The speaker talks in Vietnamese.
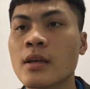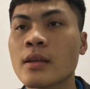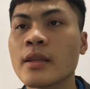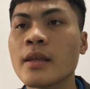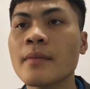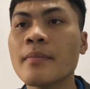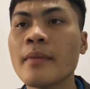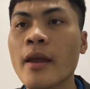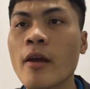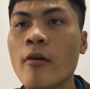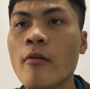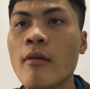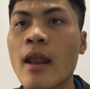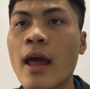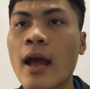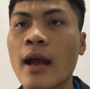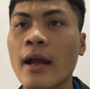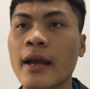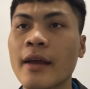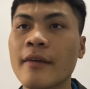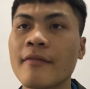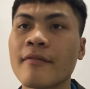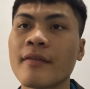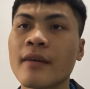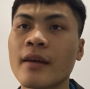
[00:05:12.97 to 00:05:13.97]
tiếp theo là
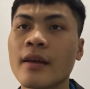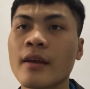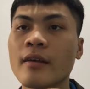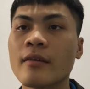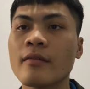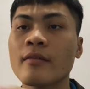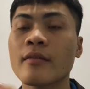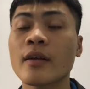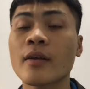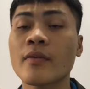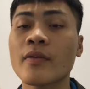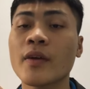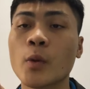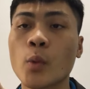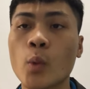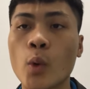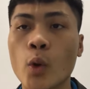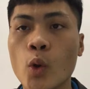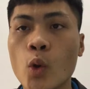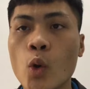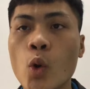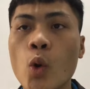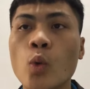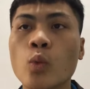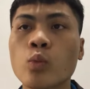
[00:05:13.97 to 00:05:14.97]
cái về cái phần cuối
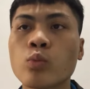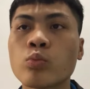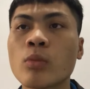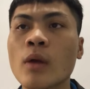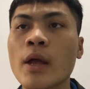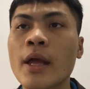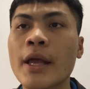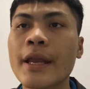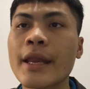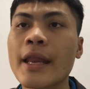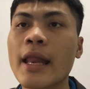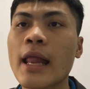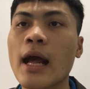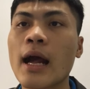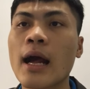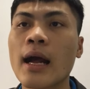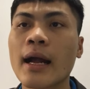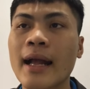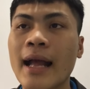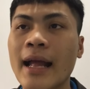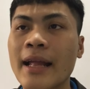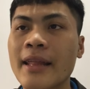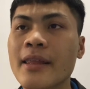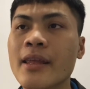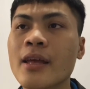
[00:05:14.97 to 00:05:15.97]
cùng là
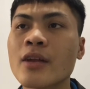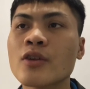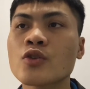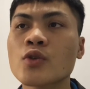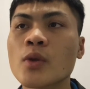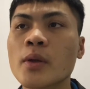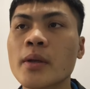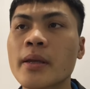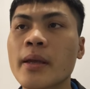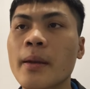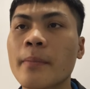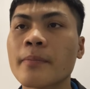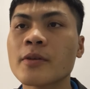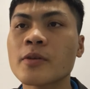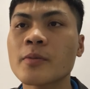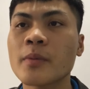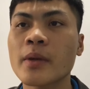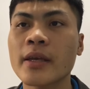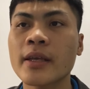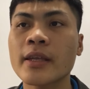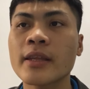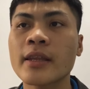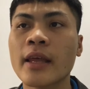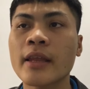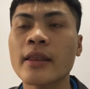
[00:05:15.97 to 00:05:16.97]
cá nhân doanh nghiệp trong
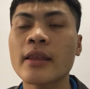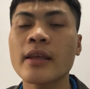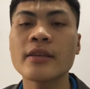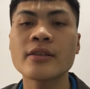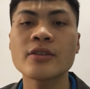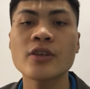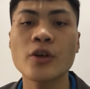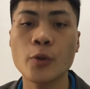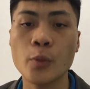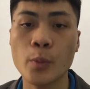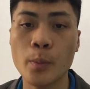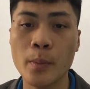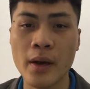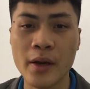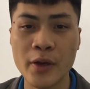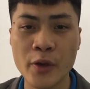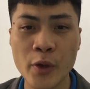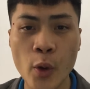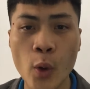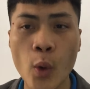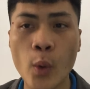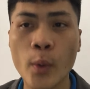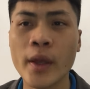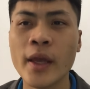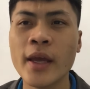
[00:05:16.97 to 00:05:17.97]
nền kinh tế thị trường mới
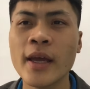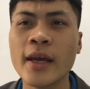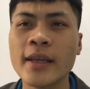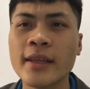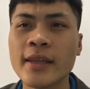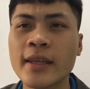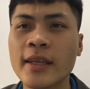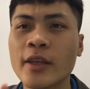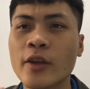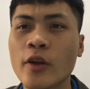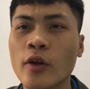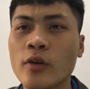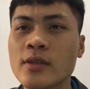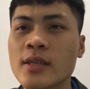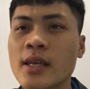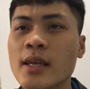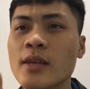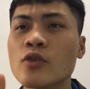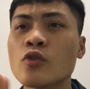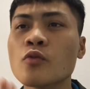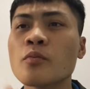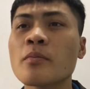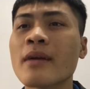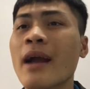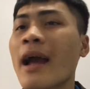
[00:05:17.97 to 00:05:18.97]
nổi thì nó sẽ
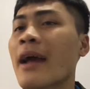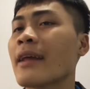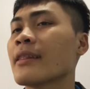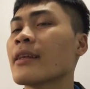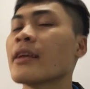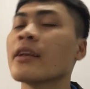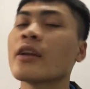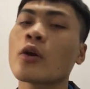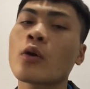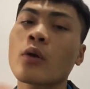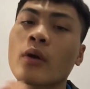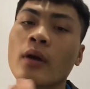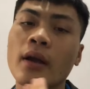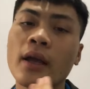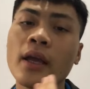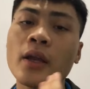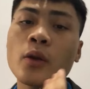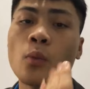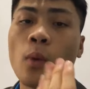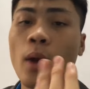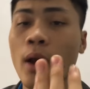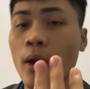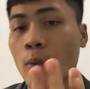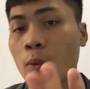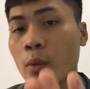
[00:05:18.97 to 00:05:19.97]
giúp cải thiện được kết
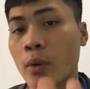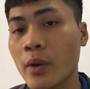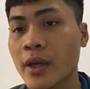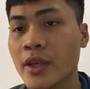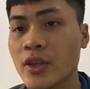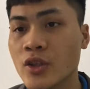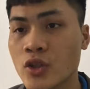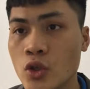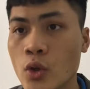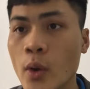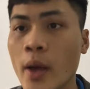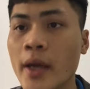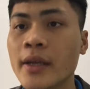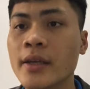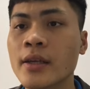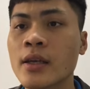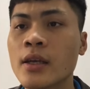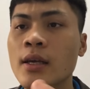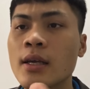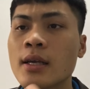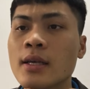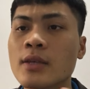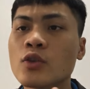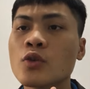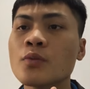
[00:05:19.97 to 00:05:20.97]
quả của kinh doanh
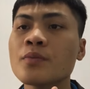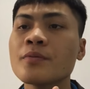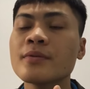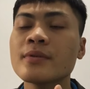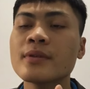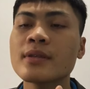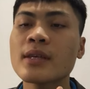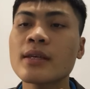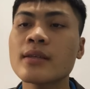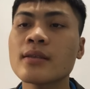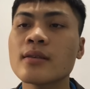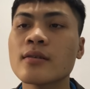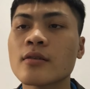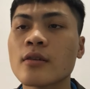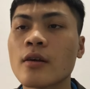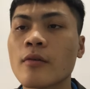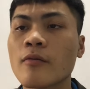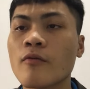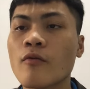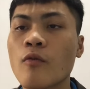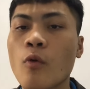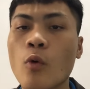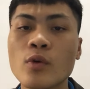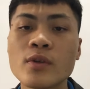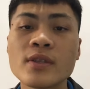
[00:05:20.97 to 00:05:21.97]
giúp xây dựng
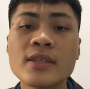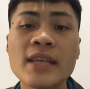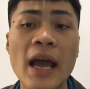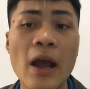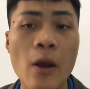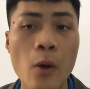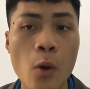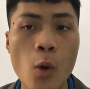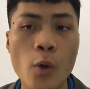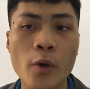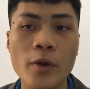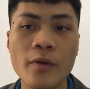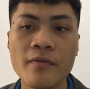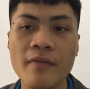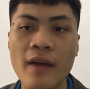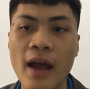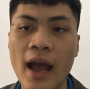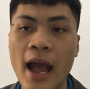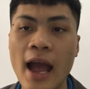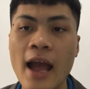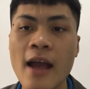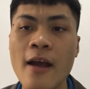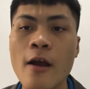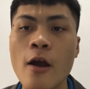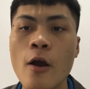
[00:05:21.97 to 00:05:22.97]
được vốn xã hội
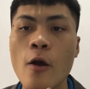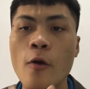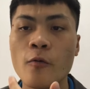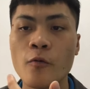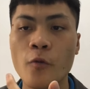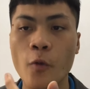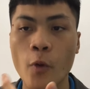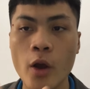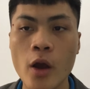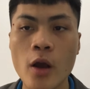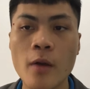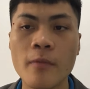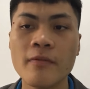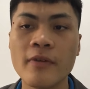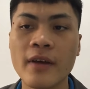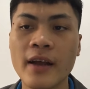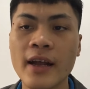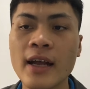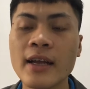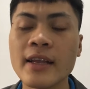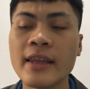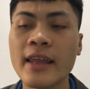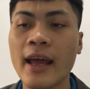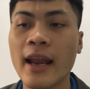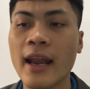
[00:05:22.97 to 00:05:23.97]
và phối hợp với
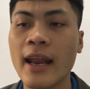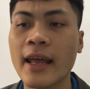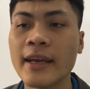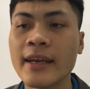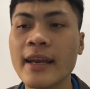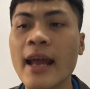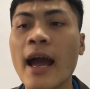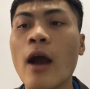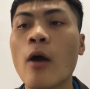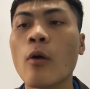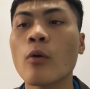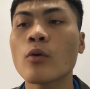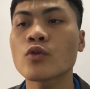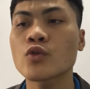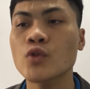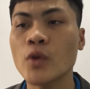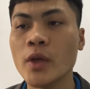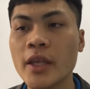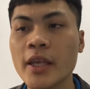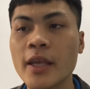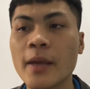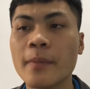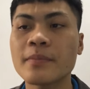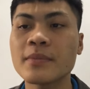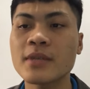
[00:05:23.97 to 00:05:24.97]
các nhà lãnh đạo
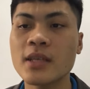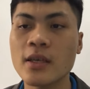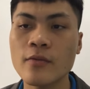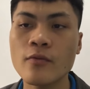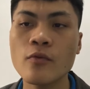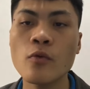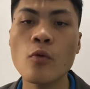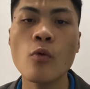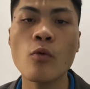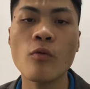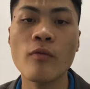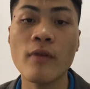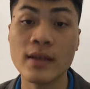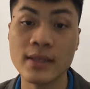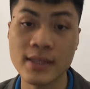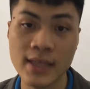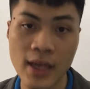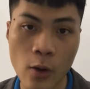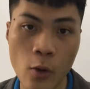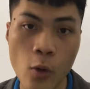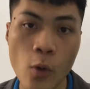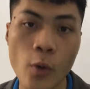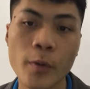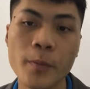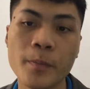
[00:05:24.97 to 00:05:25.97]
doanh nghiệp chính phủ và xã
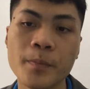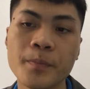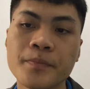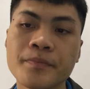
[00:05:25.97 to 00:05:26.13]
hội